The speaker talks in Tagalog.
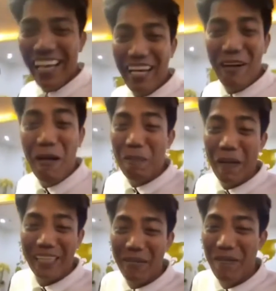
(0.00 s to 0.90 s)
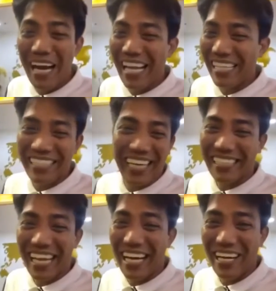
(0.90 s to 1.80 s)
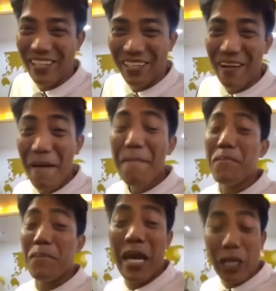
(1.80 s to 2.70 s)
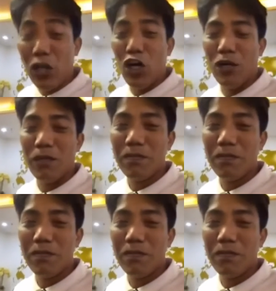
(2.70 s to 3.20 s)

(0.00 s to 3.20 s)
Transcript: ang lulupit ng mga nasa gasaan ko. Pero,